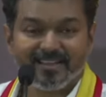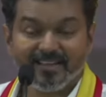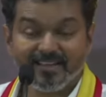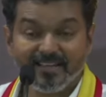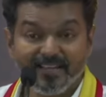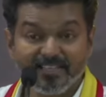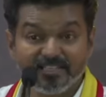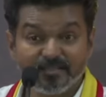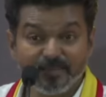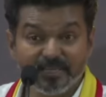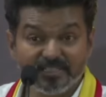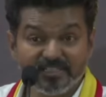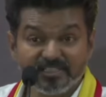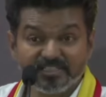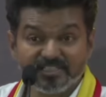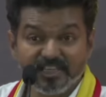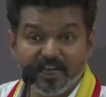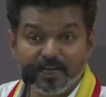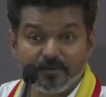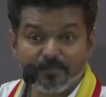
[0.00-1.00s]
ஏன்னா இது
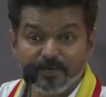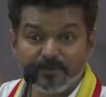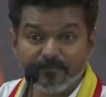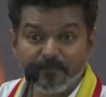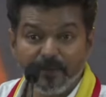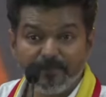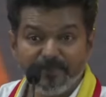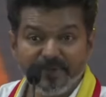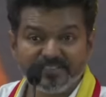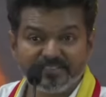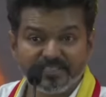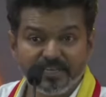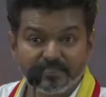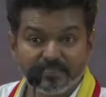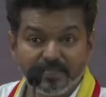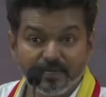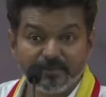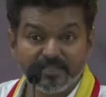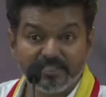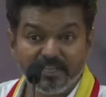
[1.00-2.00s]
மதச்சார்பின்மை பேசுகிற
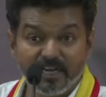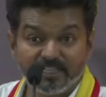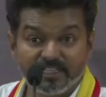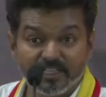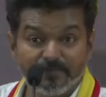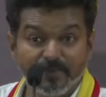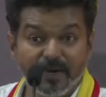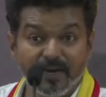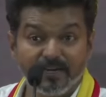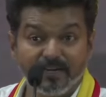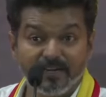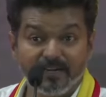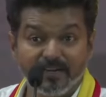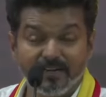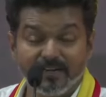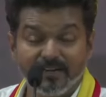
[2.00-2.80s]
தமிழ்நாட்டு மண்